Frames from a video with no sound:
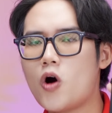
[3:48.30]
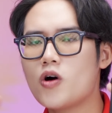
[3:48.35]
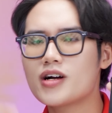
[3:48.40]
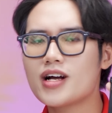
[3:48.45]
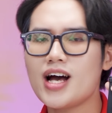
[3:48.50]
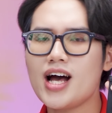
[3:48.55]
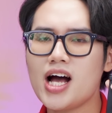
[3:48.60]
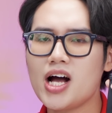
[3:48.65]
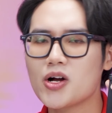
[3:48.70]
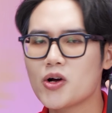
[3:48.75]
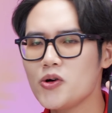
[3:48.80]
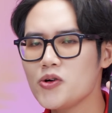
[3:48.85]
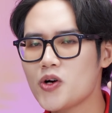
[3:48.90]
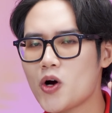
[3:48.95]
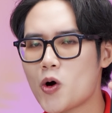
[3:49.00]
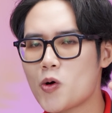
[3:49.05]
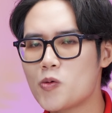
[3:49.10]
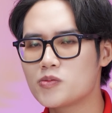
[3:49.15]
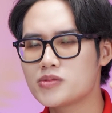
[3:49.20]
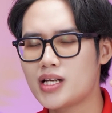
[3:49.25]
Ok, cuối
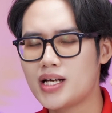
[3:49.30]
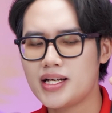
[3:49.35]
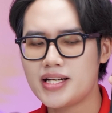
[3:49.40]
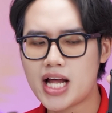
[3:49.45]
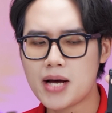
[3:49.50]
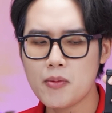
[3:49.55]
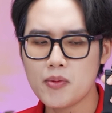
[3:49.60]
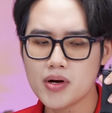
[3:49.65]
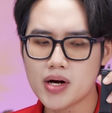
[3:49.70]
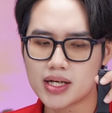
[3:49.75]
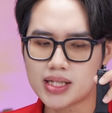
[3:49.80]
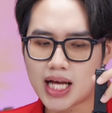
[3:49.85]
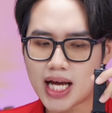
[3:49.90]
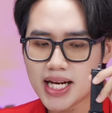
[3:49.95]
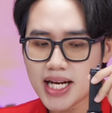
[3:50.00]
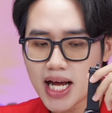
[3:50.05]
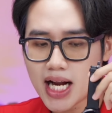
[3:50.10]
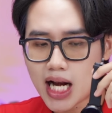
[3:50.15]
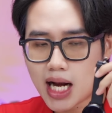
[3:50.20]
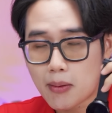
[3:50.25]
cùng thì nếu mọi người
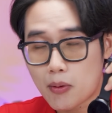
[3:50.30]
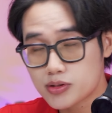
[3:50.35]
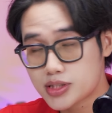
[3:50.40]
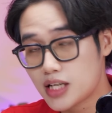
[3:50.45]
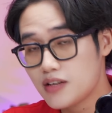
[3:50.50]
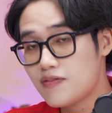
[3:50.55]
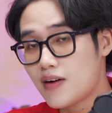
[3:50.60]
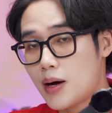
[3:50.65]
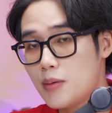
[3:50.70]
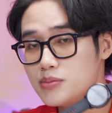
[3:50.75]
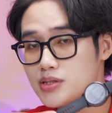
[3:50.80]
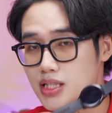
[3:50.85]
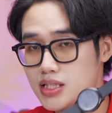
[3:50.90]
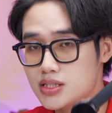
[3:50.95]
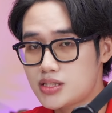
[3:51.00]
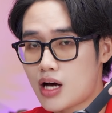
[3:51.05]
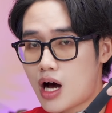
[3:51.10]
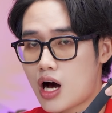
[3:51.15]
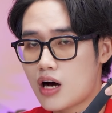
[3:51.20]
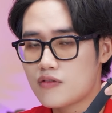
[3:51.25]
thấy đây là một sản phẩm
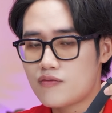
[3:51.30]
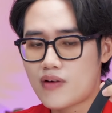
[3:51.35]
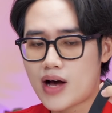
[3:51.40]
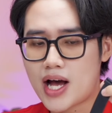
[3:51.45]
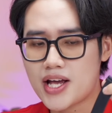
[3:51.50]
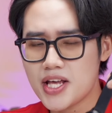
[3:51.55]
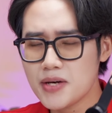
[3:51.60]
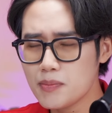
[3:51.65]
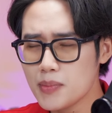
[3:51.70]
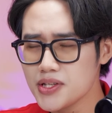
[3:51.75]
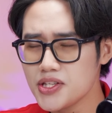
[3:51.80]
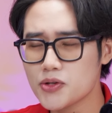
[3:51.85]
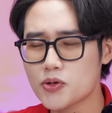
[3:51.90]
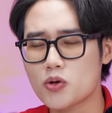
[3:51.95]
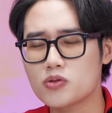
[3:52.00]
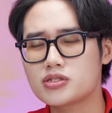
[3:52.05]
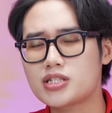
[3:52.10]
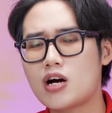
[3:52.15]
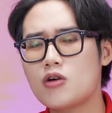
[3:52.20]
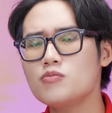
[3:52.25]
xịn sò và giúp ích cho
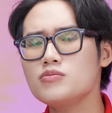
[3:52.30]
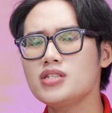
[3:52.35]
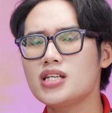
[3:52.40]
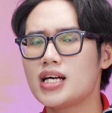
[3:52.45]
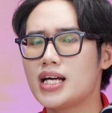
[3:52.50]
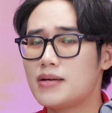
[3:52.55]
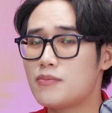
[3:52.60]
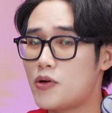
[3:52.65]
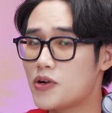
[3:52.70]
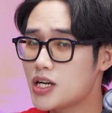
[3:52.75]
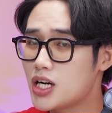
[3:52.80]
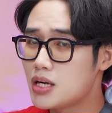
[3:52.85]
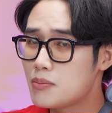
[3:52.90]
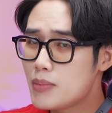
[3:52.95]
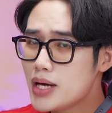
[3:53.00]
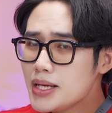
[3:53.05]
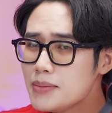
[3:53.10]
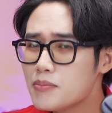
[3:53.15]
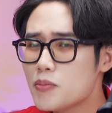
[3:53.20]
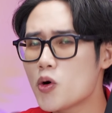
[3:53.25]
cuộc sống thì mọi người
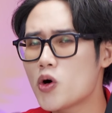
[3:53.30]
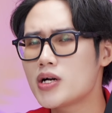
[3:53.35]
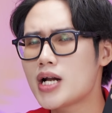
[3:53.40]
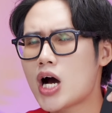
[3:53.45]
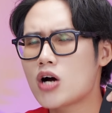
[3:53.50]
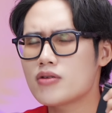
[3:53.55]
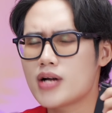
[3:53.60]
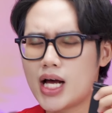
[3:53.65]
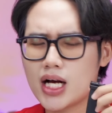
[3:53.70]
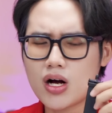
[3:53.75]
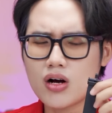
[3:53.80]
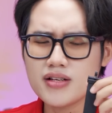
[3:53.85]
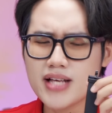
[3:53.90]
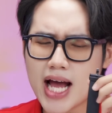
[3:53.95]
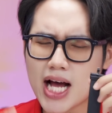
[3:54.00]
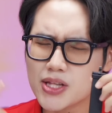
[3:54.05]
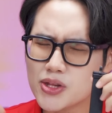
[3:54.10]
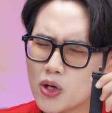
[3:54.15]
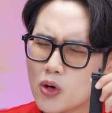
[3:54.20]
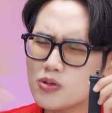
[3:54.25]
biết mua ở đâu để có
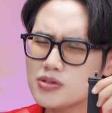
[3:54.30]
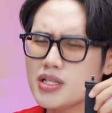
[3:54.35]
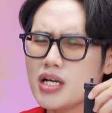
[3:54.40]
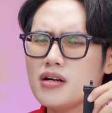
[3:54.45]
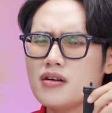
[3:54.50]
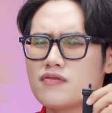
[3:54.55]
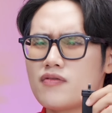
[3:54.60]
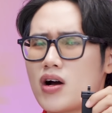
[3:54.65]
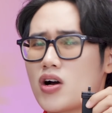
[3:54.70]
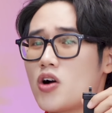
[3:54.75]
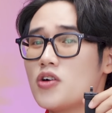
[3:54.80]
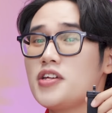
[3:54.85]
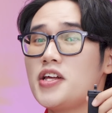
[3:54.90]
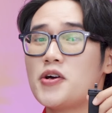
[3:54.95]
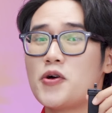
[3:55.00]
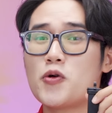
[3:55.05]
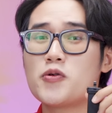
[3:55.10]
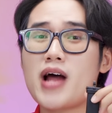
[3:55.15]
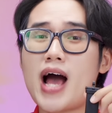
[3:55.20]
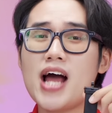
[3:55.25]
giá tốt nhất và có
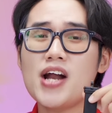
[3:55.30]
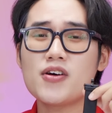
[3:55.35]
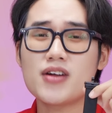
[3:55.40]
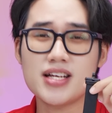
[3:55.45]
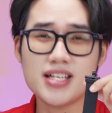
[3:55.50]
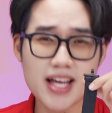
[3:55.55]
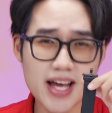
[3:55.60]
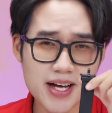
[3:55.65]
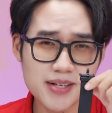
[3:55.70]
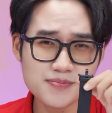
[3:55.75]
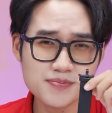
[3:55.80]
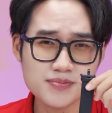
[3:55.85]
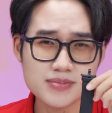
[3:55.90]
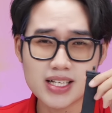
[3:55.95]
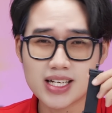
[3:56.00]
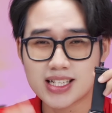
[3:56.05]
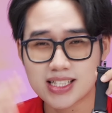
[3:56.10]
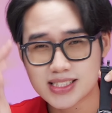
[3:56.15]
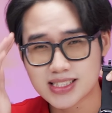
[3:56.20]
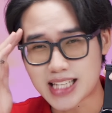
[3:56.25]
nhiều ưu đãi rồi đấy nhé.
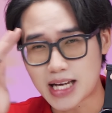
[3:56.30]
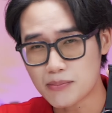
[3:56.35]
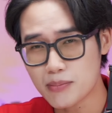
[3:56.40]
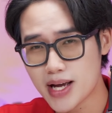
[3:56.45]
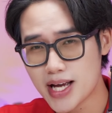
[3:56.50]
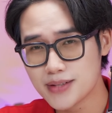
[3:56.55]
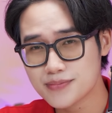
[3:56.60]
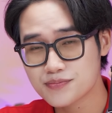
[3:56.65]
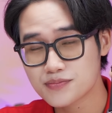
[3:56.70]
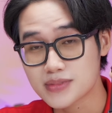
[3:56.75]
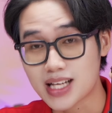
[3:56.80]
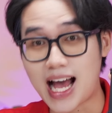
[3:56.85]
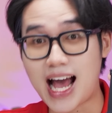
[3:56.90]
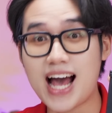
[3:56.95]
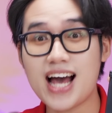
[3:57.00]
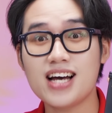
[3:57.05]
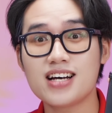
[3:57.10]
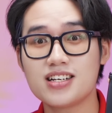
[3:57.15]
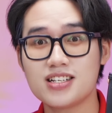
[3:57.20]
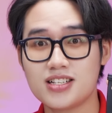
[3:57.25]
Tạm biệt.
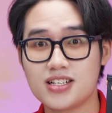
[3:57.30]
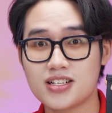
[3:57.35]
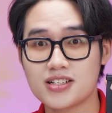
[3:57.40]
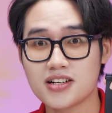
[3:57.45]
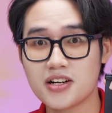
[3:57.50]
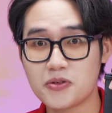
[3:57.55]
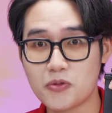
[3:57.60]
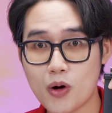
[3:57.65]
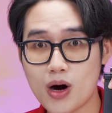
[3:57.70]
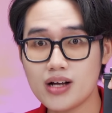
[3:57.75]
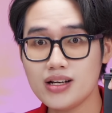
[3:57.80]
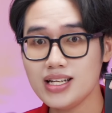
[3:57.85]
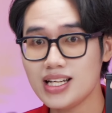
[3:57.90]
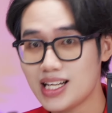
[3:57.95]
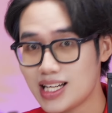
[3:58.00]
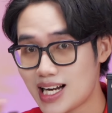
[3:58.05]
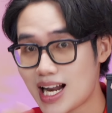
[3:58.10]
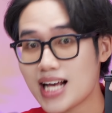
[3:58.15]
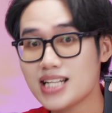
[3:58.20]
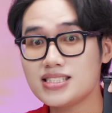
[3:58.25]
À, đừng quên
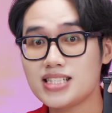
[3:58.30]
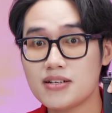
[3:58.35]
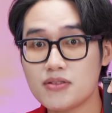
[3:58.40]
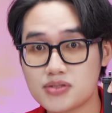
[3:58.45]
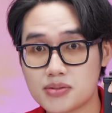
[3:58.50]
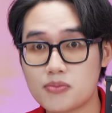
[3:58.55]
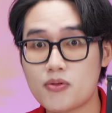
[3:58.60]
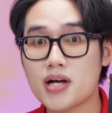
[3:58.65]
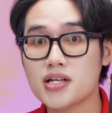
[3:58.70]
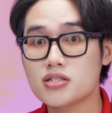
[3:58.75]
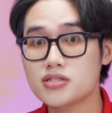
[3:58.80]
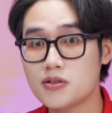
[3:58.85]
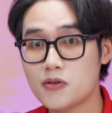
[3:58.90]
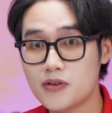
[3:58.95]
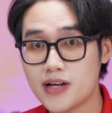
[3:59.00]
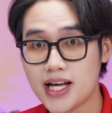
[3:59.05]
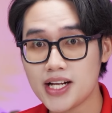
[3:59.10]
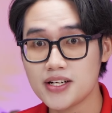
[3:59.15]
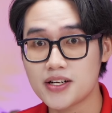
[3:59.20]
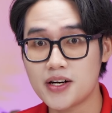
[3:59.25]
like, share và subscribe cho
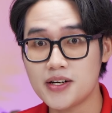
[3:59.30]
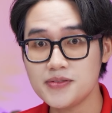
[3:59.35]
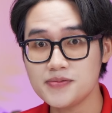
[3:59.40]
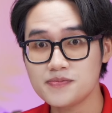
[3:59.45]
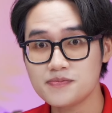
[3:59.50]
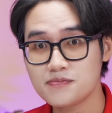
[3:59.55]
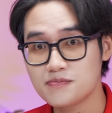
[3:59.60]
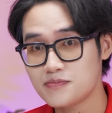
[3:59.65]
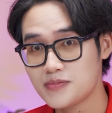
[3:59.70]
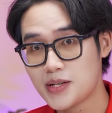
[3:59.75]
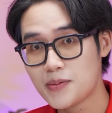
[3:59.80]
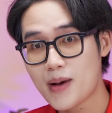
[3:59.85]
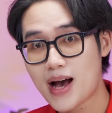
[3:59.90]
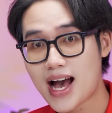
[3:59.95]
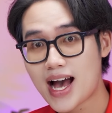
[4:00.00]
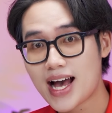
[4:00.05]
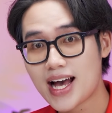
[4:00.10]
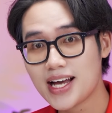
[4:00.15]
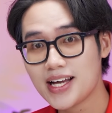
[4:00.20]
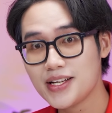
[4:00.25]
Sonet nữa. Ừ.
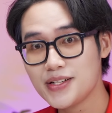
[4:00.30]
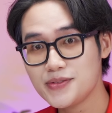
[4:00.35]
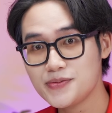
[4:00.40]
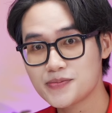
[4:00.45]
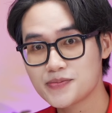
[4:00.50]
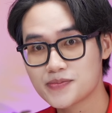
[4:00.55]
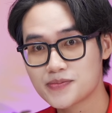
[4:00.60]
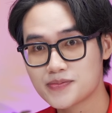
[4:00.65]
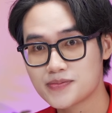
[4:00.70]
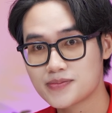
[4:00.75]
Bye bye.